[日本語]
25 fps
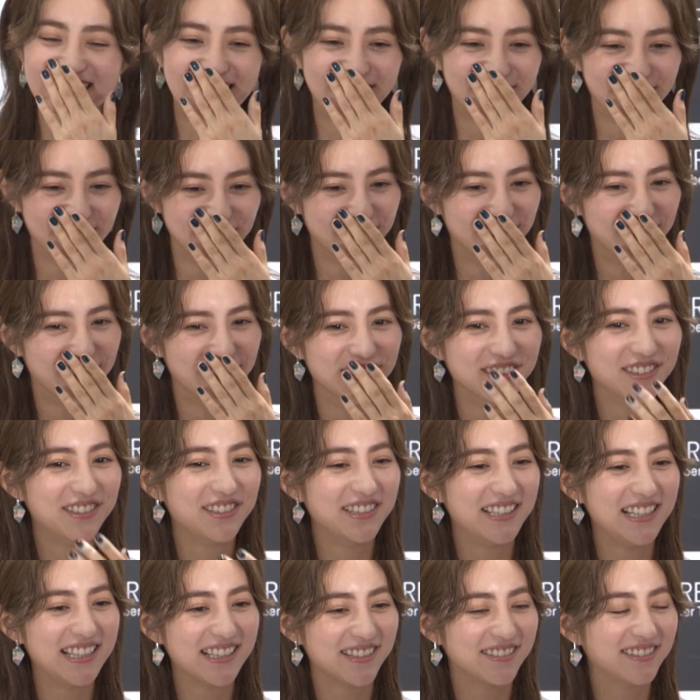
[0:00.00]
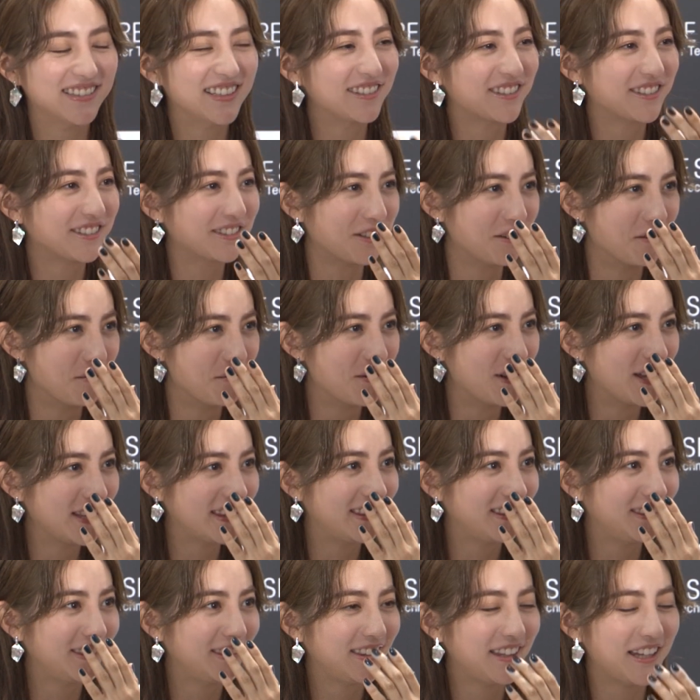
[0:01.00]
あの本当にそんなこと思っ
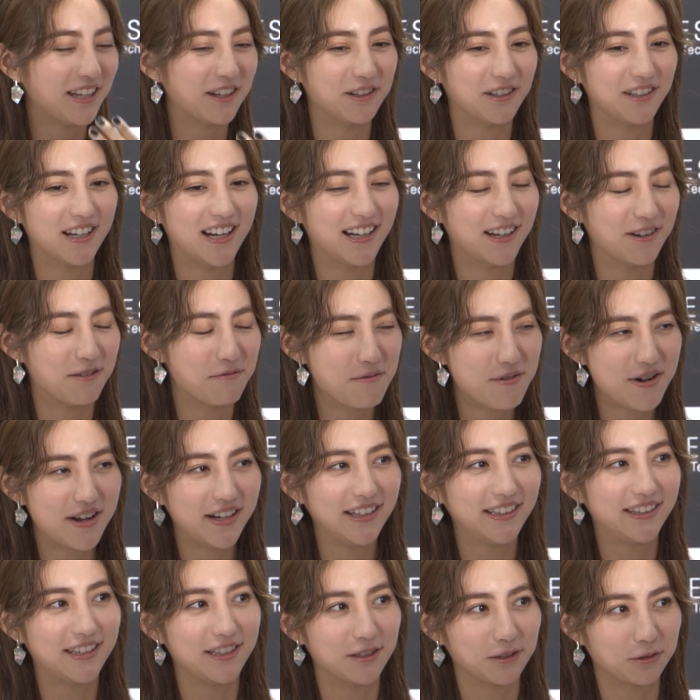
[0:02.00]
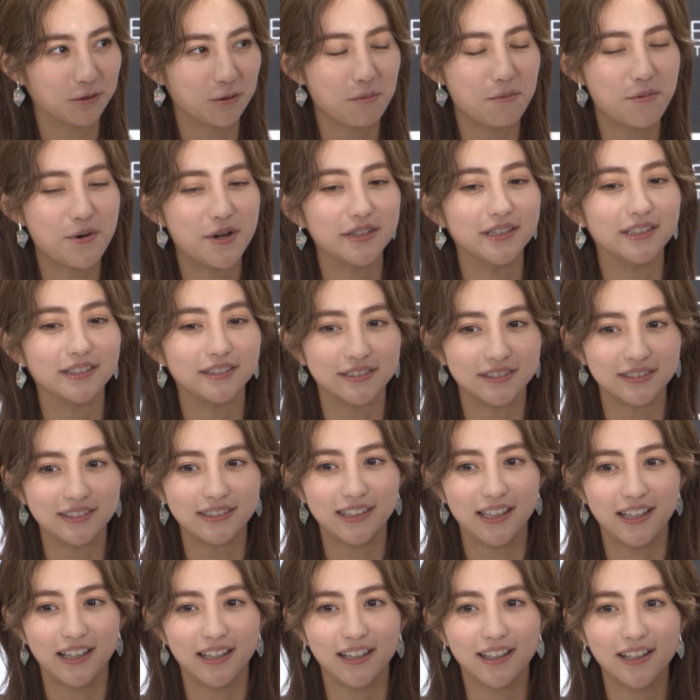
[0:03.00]
てる思われてると思わなく
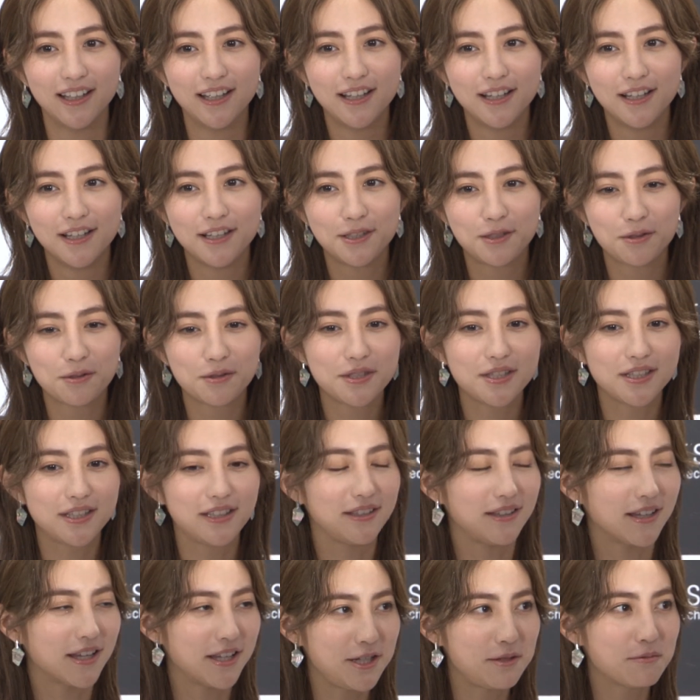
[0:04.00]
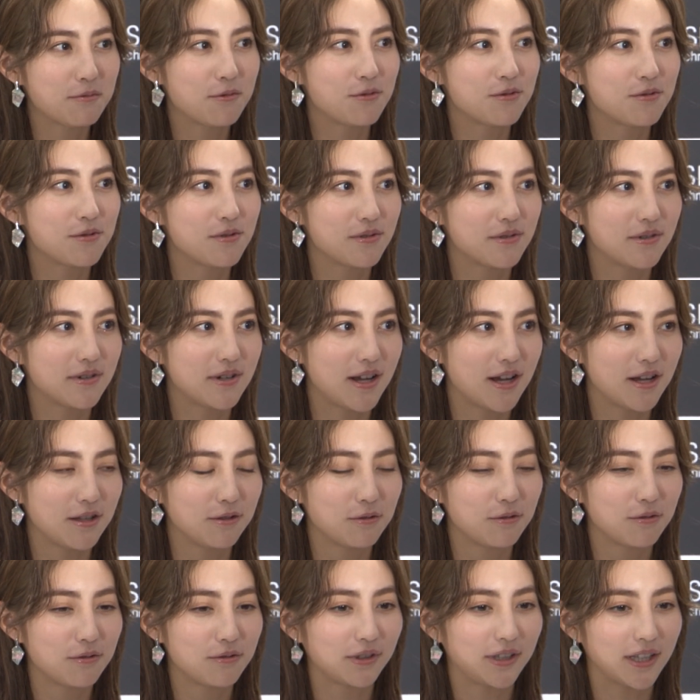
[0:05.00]
て正直何もあ
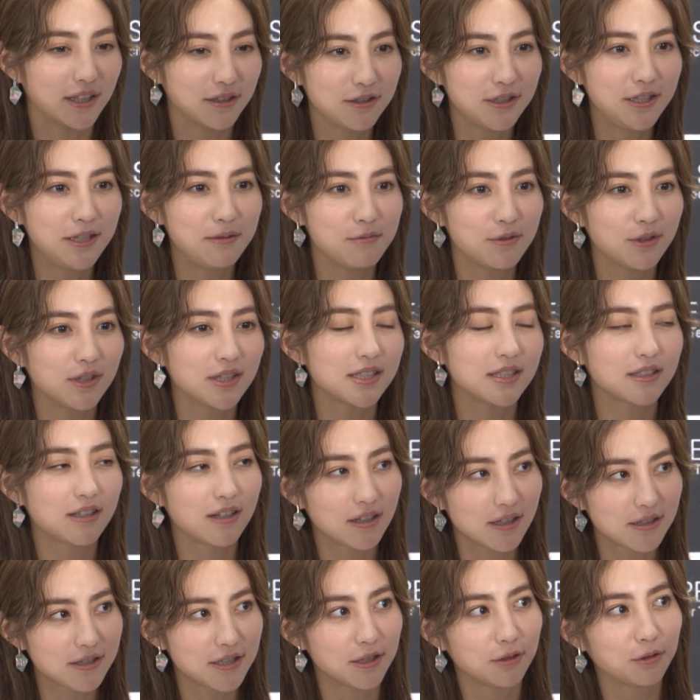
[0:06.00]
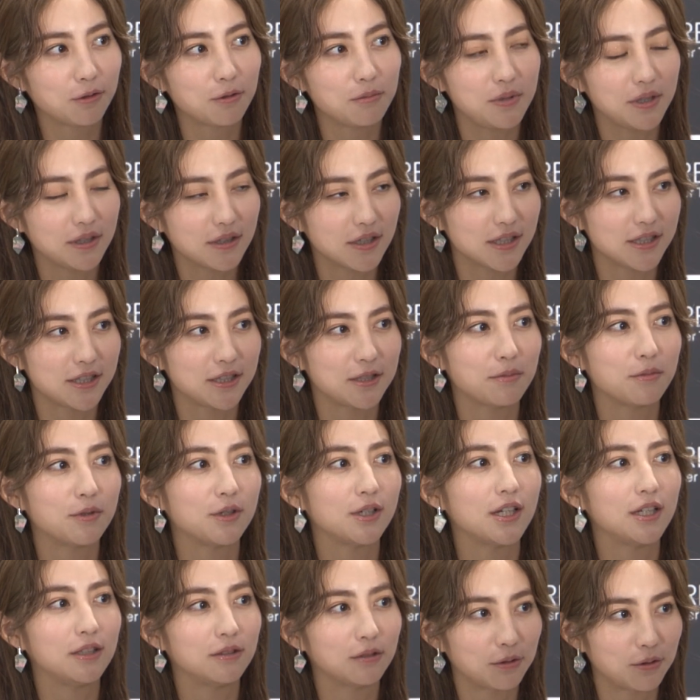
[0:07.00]
の逆に昔からちゃんと見返しても
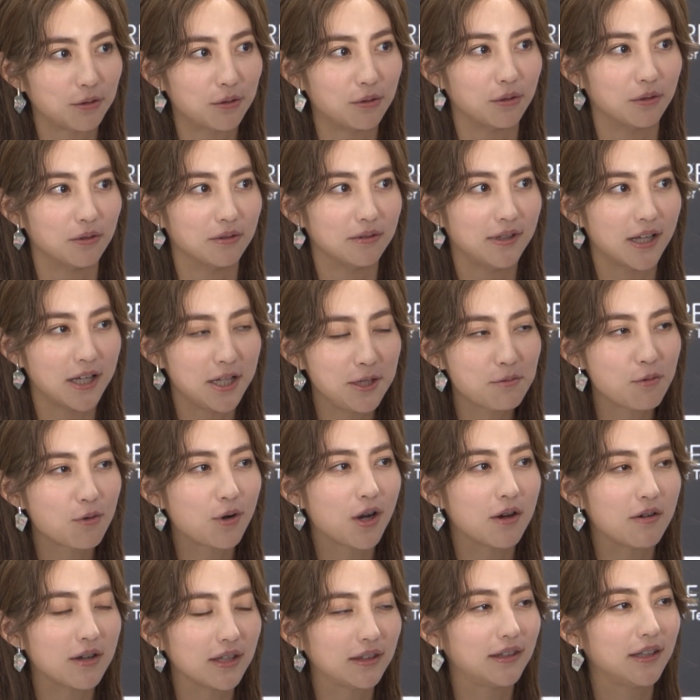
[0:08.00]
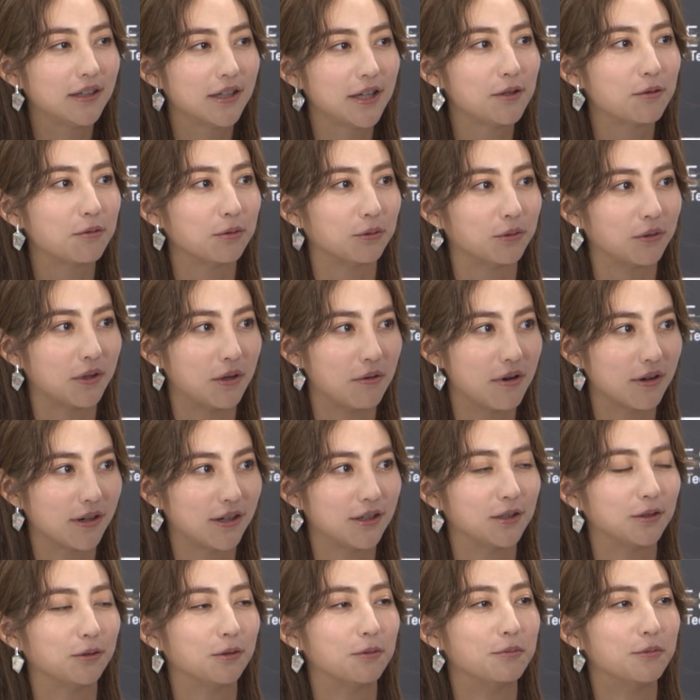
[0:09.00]
らえると何も変わってないことが分か
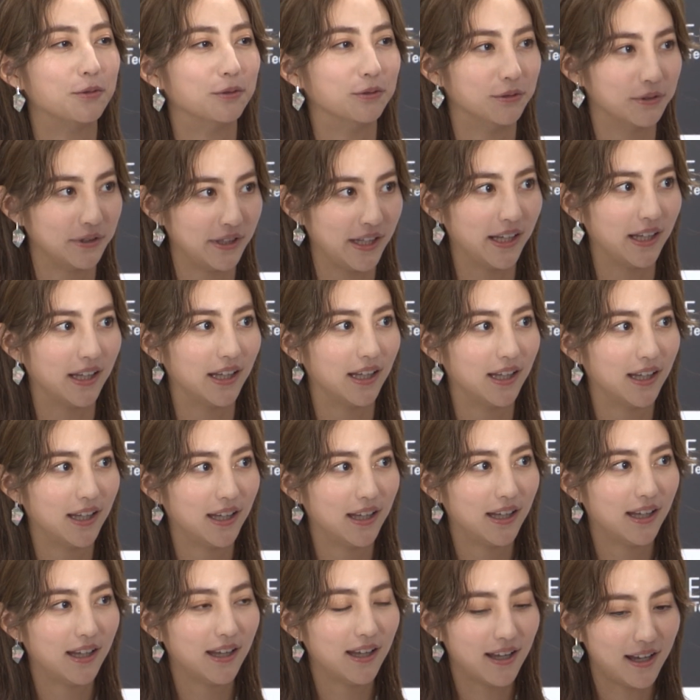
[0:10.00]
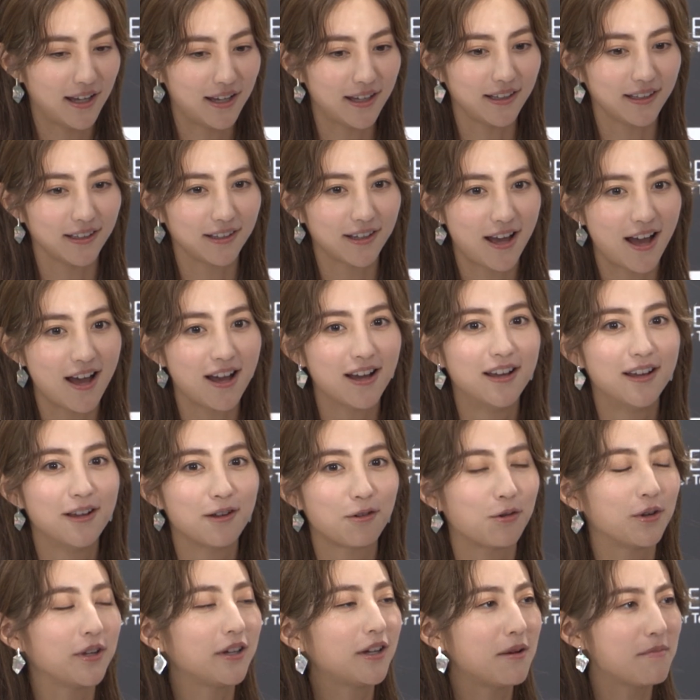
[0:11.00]
ると思うので、はい、あ
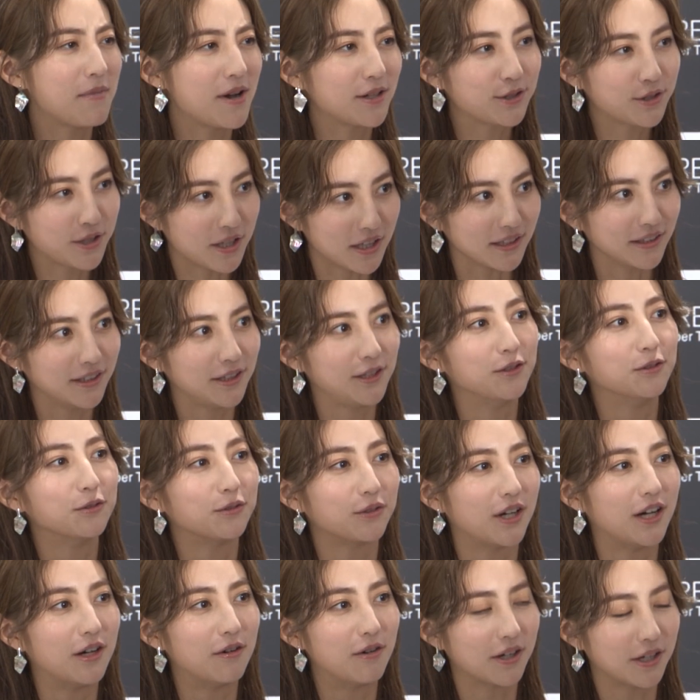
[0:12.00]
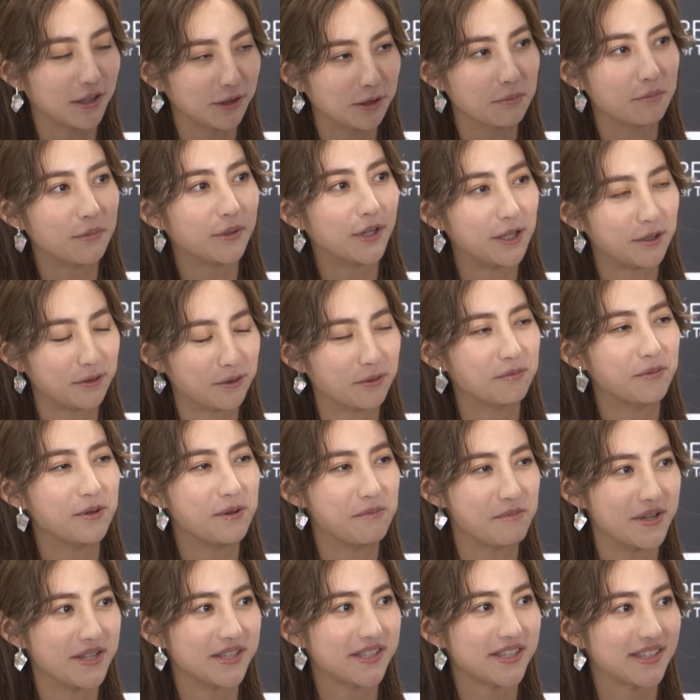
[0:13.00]
これが巻くかっていうのが分かってもらえると思い
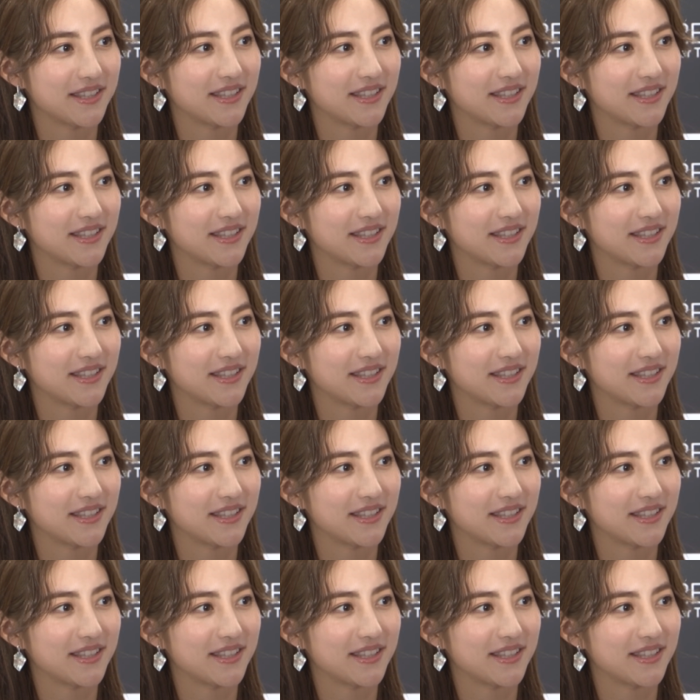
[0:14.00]
ます。